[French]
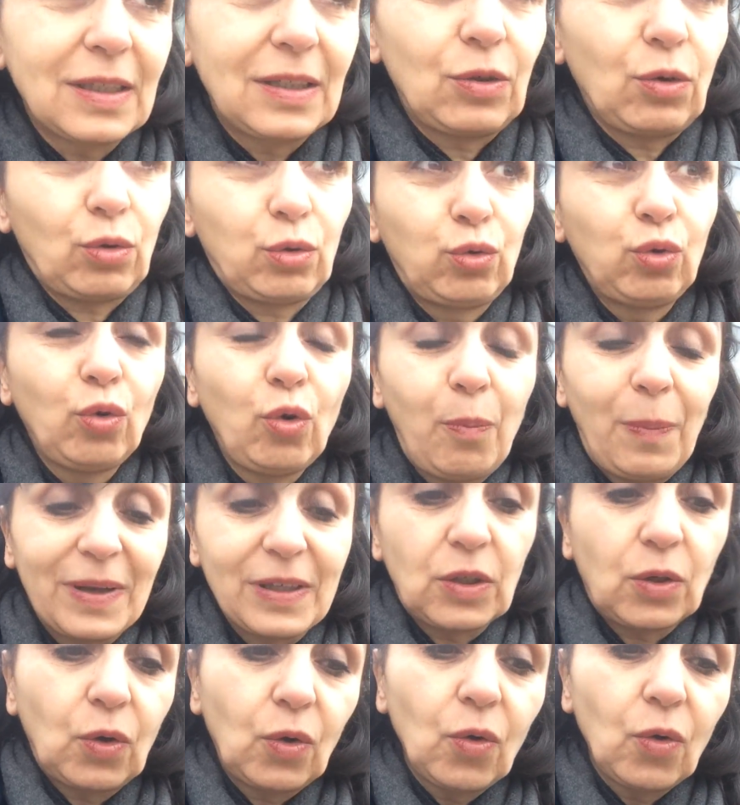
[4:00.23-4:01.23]
surtout
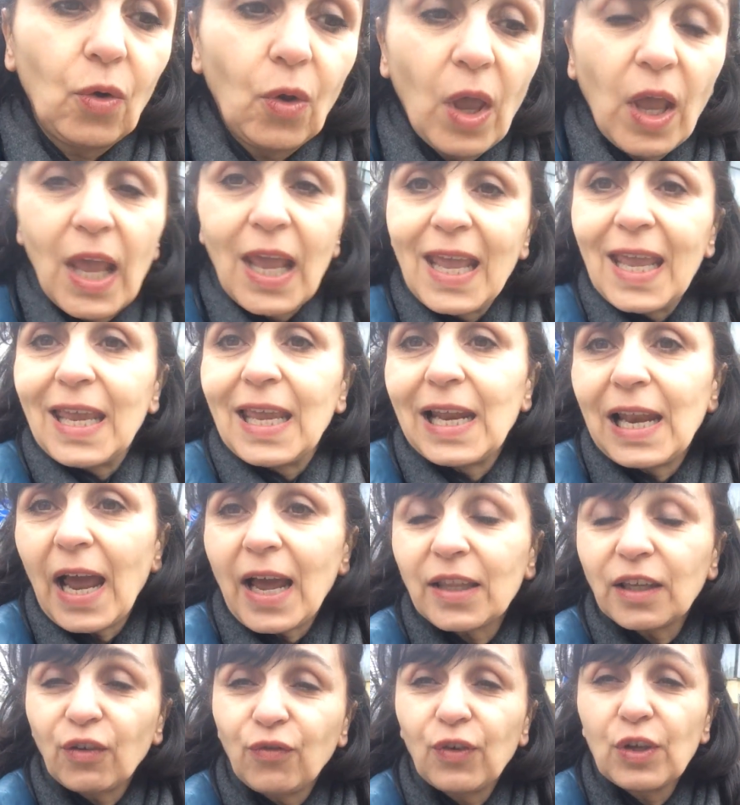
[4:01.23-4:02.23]
parce que il
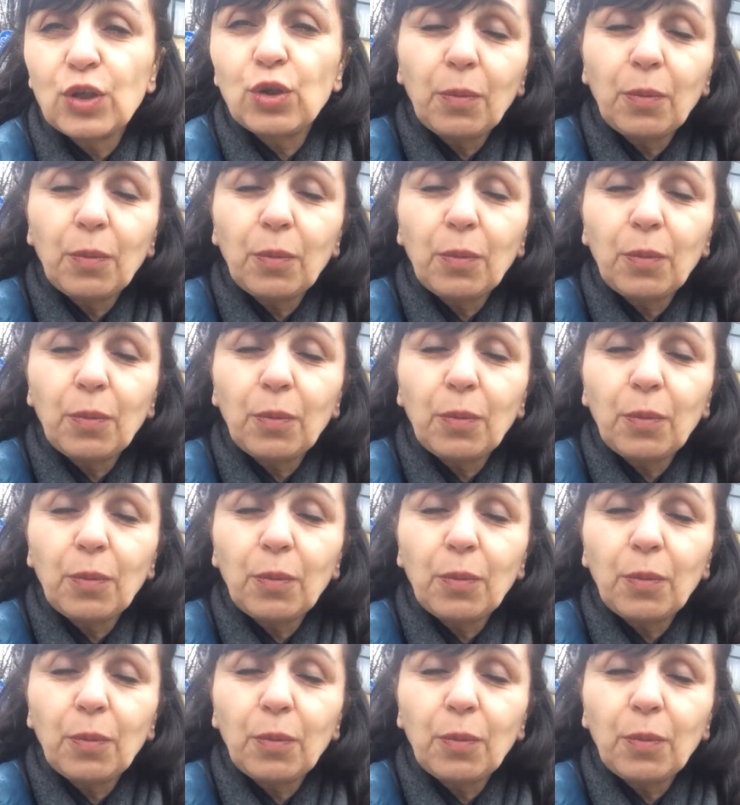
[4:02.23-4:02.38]
a un effet